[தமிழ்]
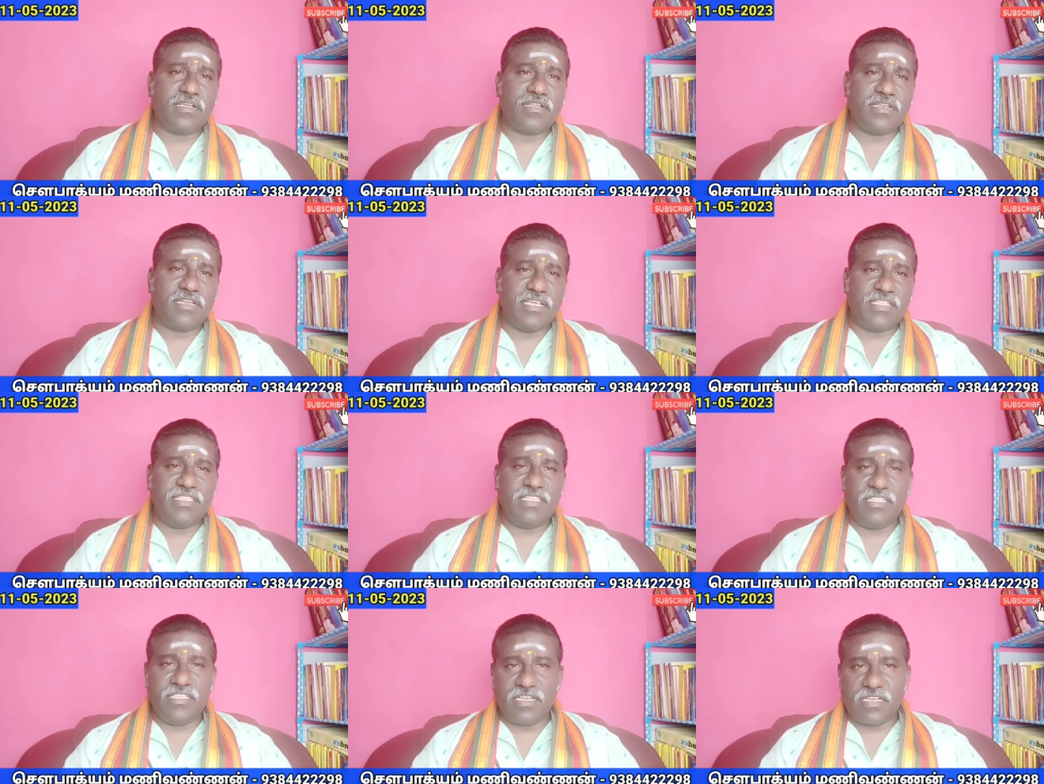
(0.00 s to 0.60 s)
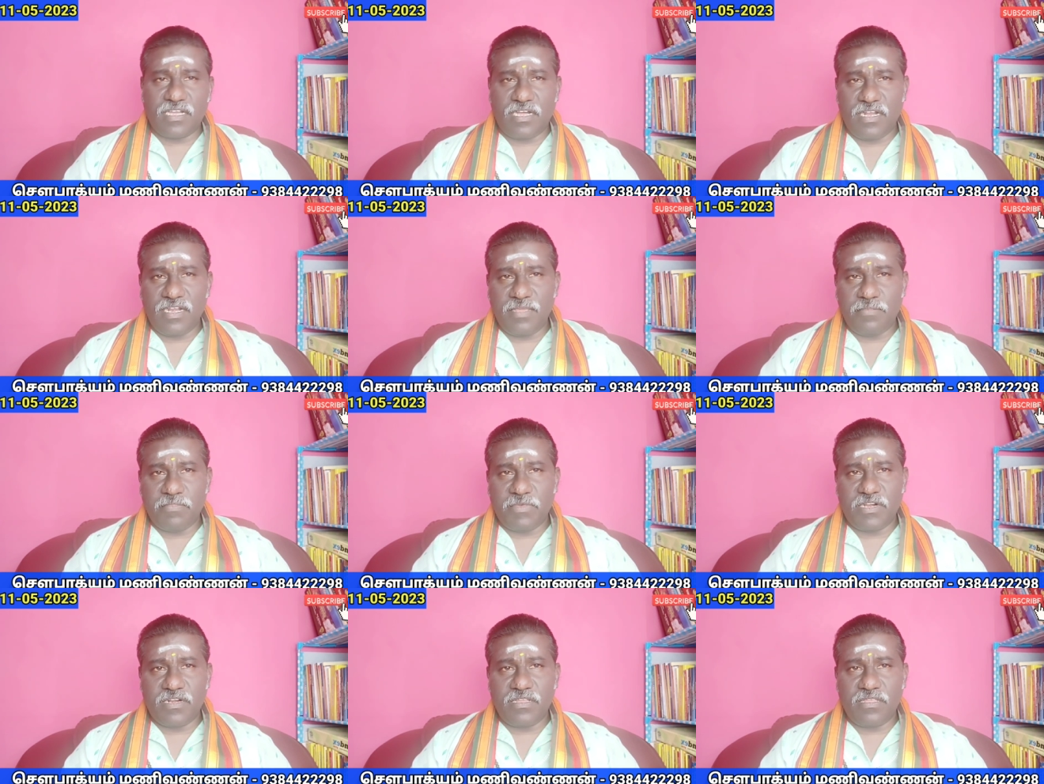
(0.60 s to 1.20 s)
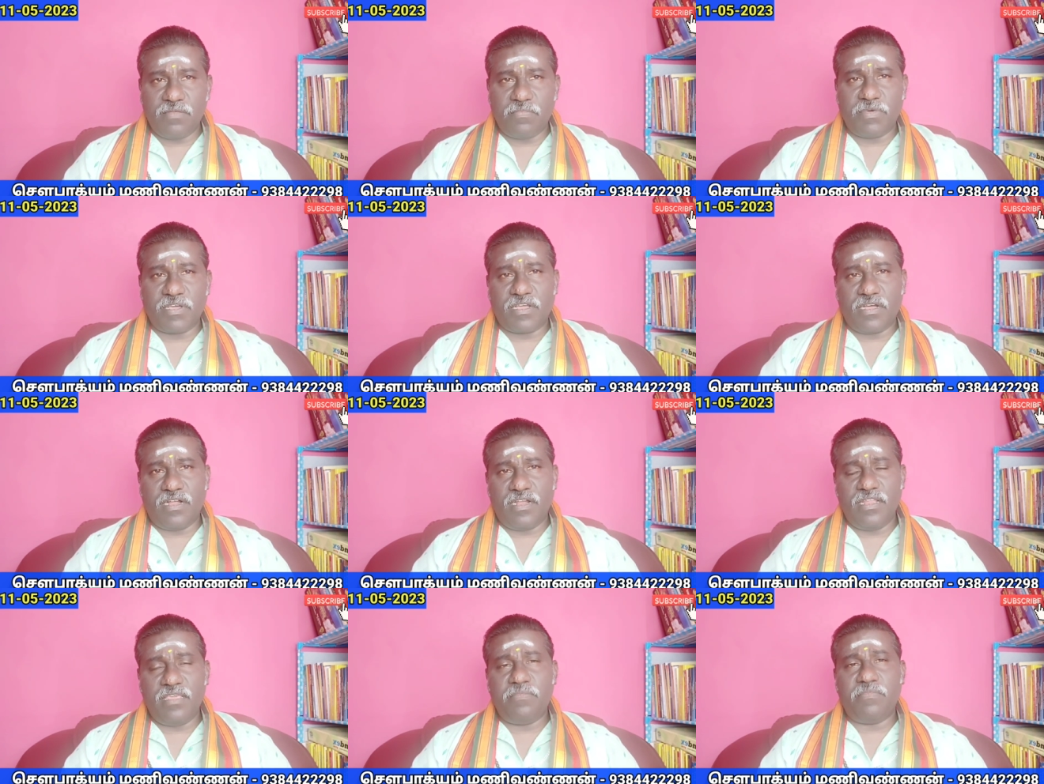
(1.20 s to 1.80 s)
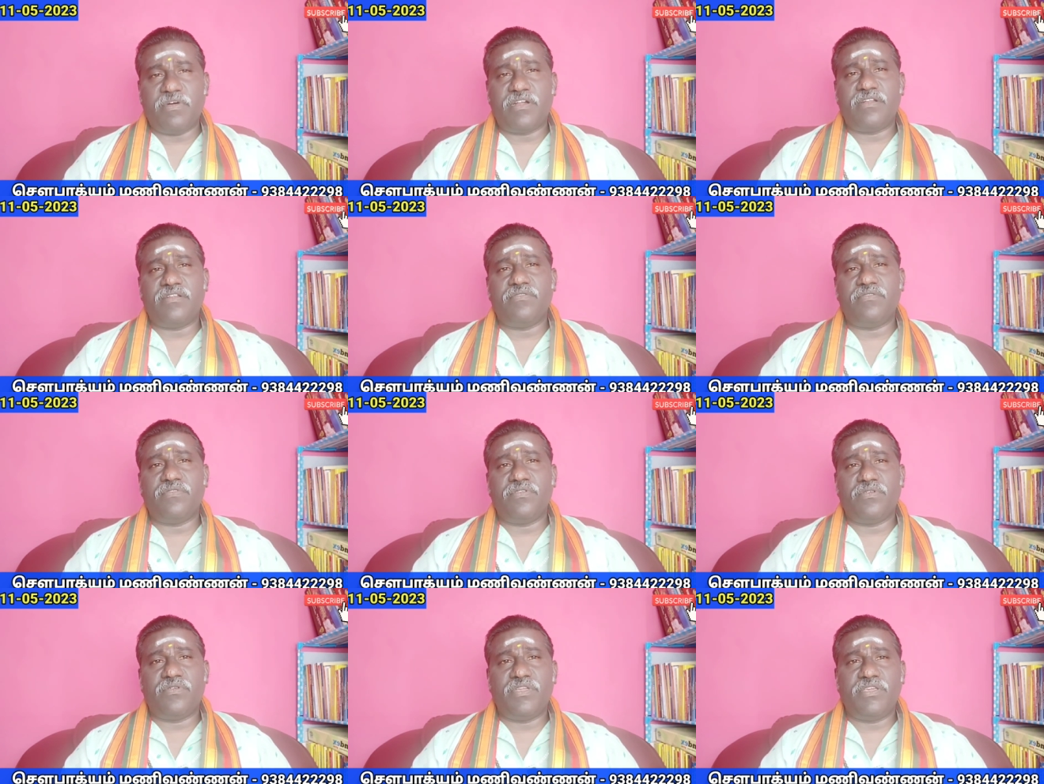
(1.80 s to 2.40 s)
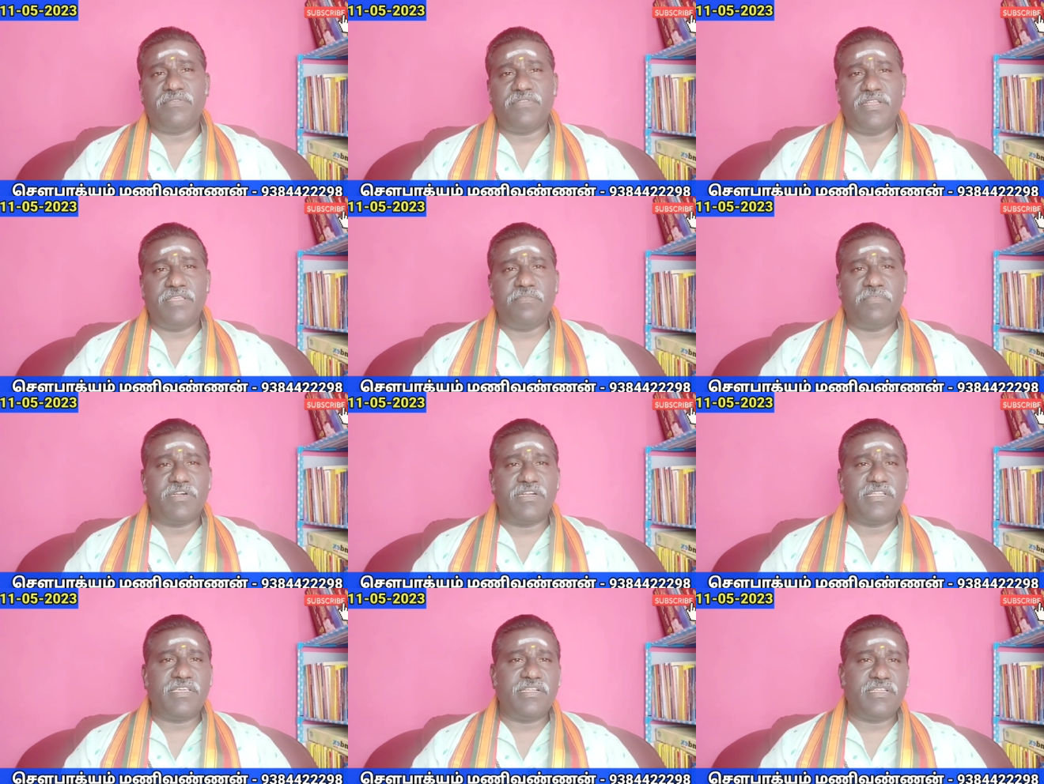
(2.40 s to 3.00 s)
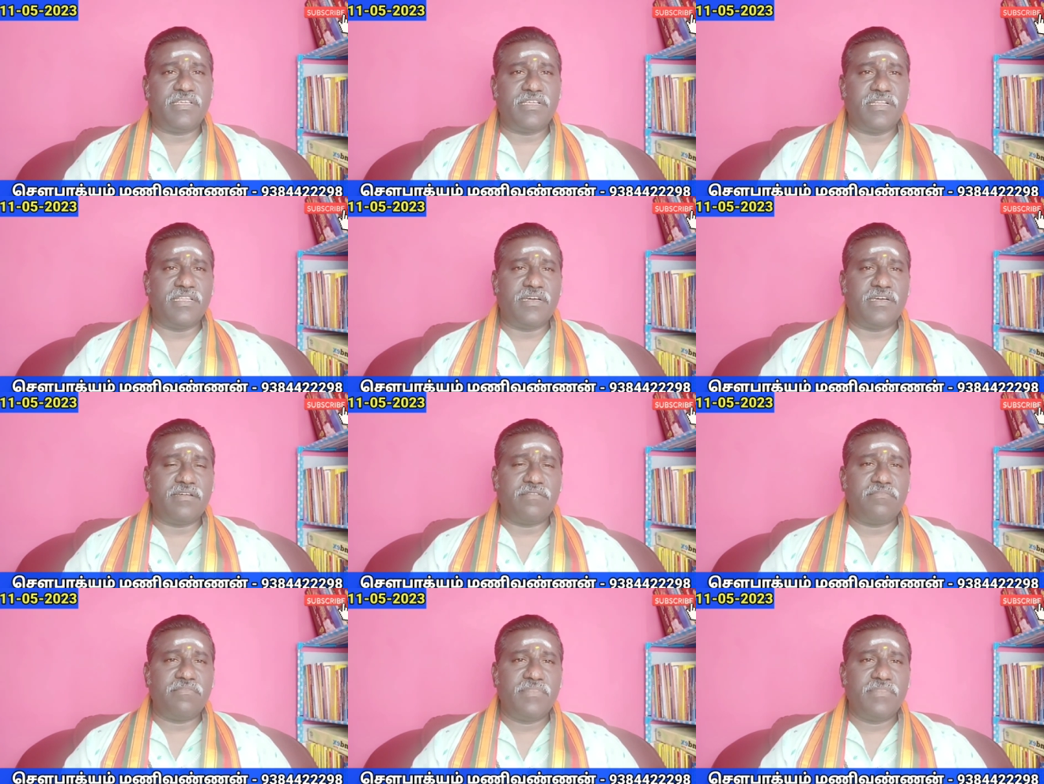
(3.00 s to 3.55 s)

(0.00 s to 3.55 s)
நந்தி தான் காளை மாடு இப்போ காளை மாட்டவர்களுடைய வழிபாட்டை எடுக்கலாம்